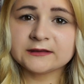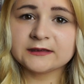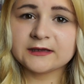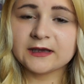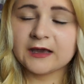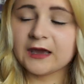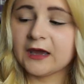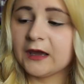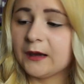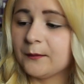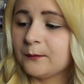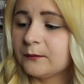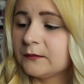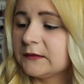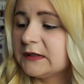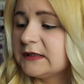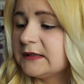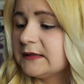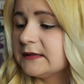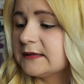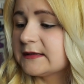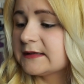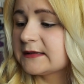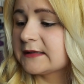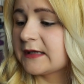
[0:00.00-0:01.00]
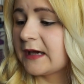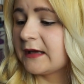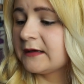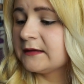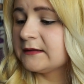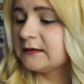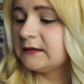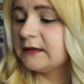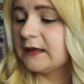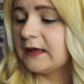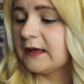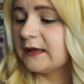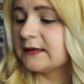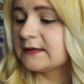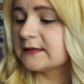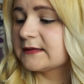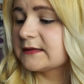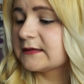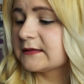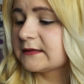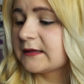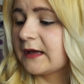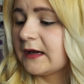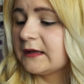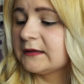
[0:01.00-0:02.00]
DM die
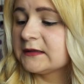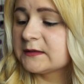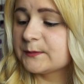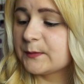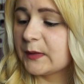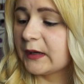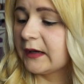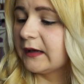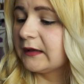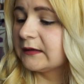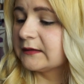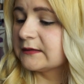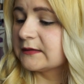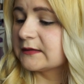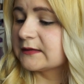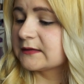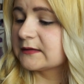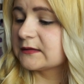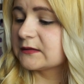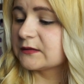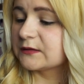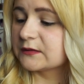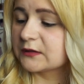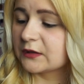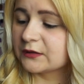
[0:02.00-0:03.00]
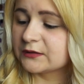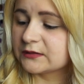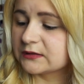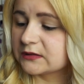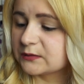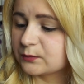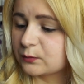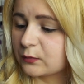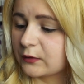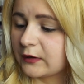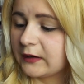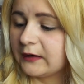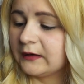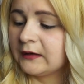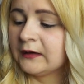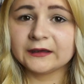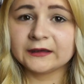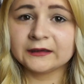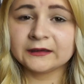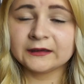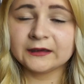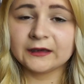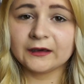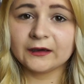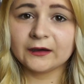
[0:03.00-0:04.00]
Sundance Transparentes Sonnenspray
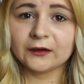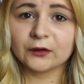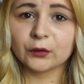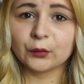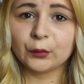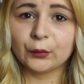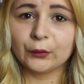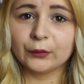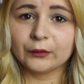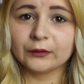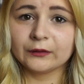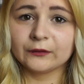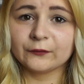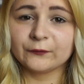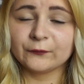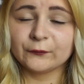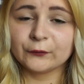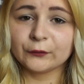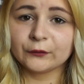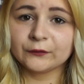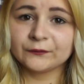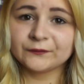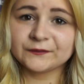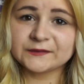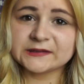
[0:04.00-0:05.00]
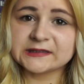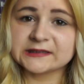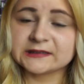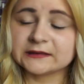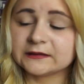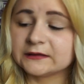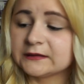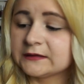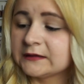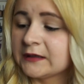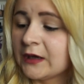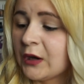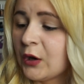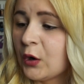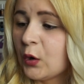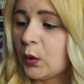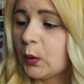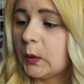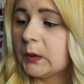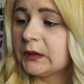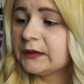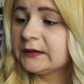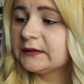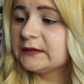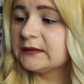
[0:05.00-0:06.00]
in der Höhe 50.
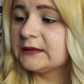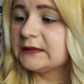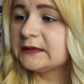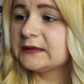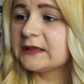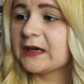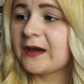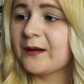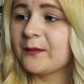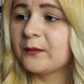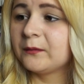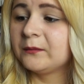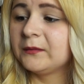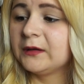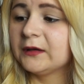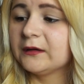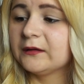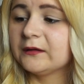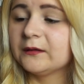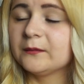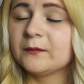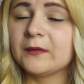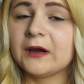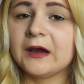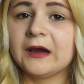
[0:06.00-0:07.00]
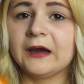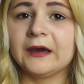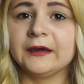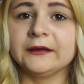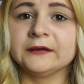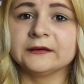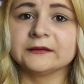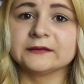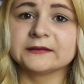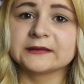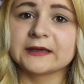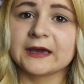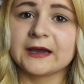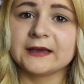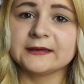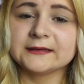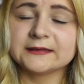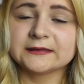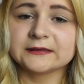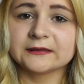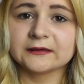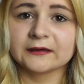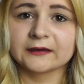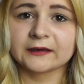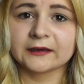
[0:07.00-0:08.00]
Und ich habe mir immer eine
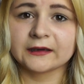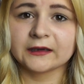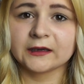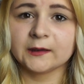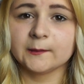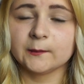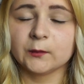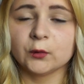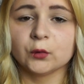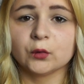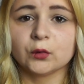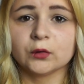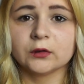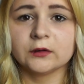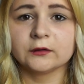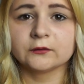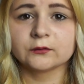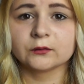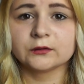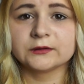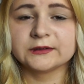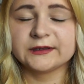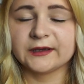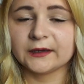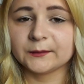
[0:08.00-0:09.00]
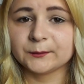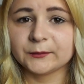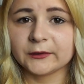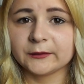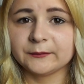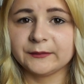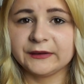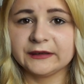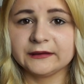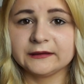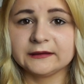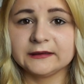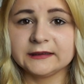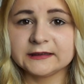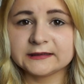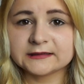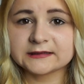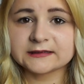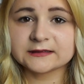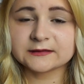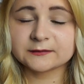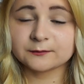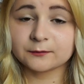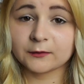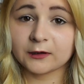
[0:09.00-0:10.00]
30er Creme geholt und die hat bei mir
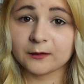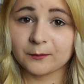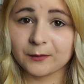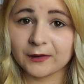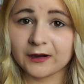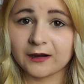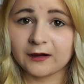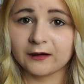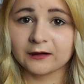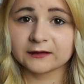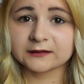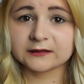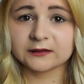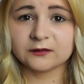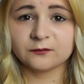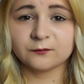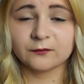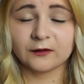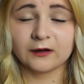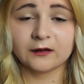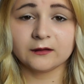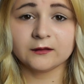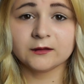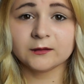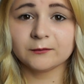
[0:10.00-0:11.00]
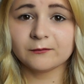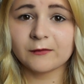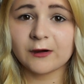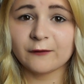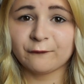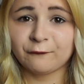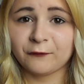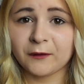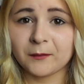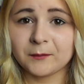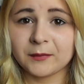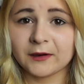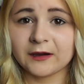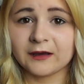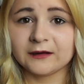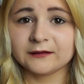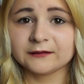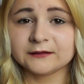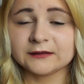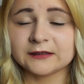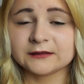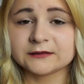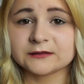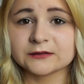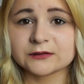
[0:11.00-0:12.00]
nichts gebracht. Ich war immer
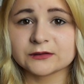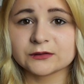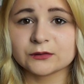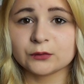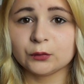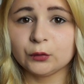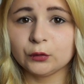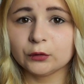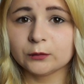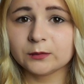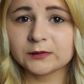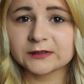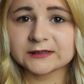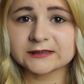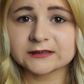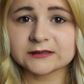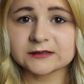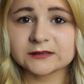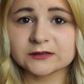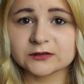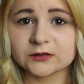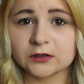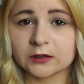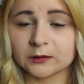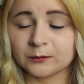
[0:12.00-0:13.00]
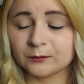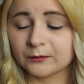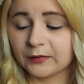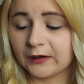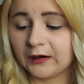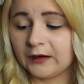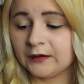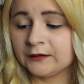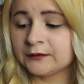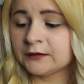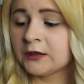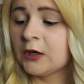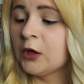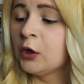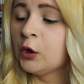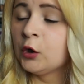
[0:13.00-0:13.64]
verbrannt, hatte übelsten Sonnenbrand.